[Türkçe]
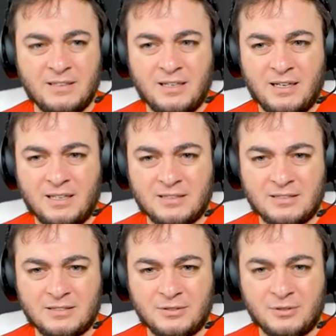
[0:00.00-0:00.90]

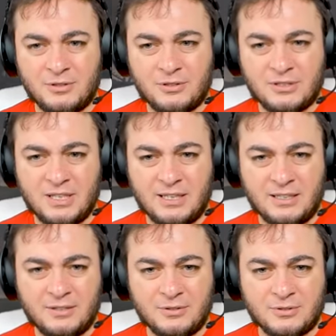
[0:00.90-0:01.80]
Arkası dönük. Sen
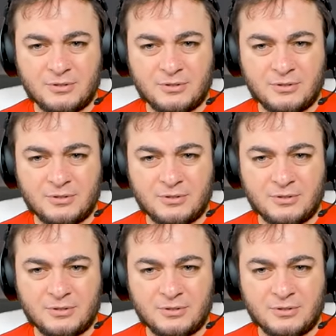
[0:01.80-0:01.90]
gidiyorsun.